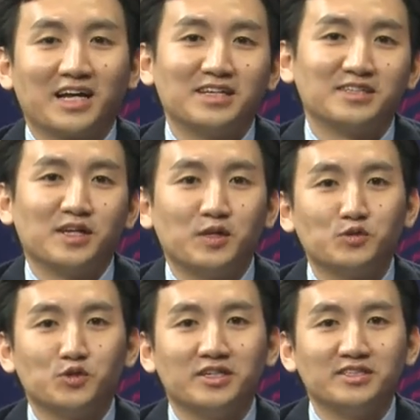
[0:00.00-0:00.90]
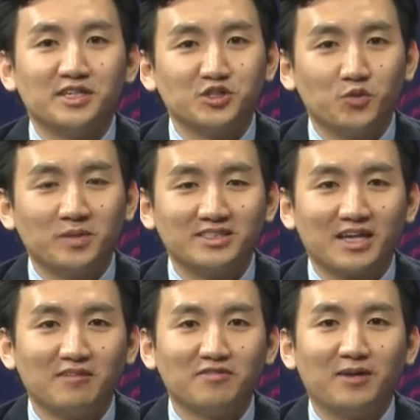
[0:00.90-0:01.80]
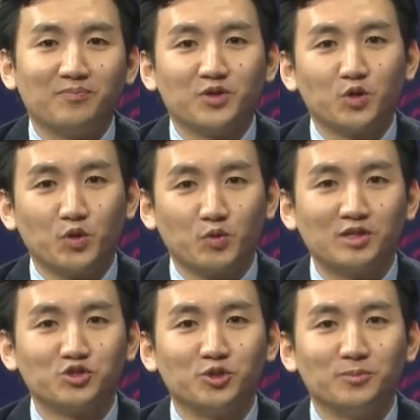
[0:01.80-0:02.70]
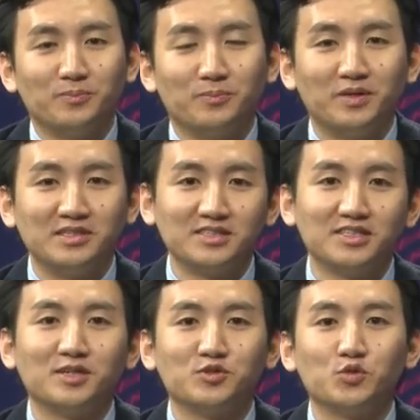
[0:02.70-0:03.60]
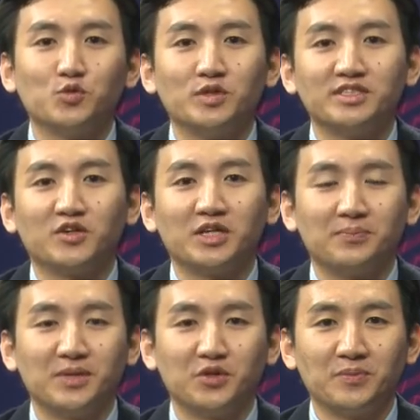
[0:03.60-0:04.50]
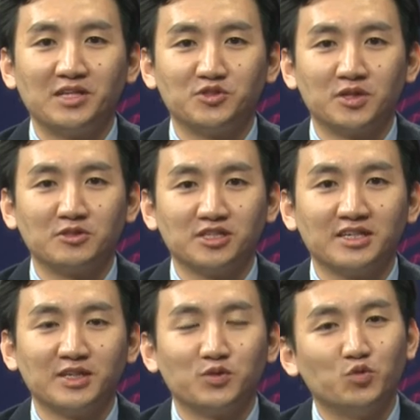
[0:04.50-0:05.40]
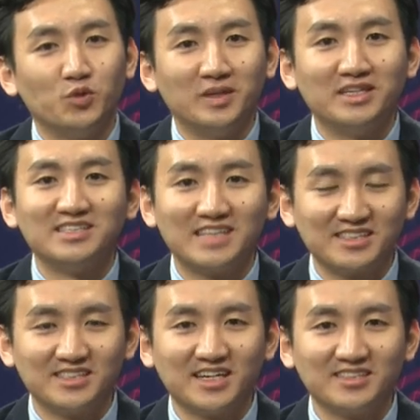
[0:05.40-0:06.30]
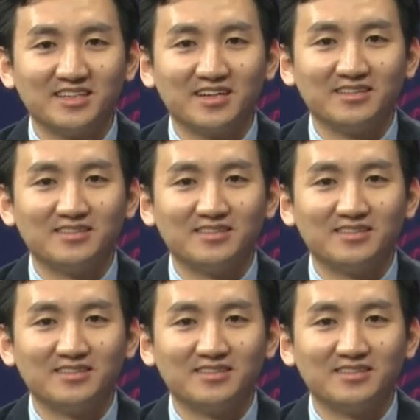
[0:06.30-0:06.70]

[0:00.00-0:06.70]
感谢刘主任接受我们的采访，各位观众，本期的《中国焦点面对面》就到这里，我们下期再见。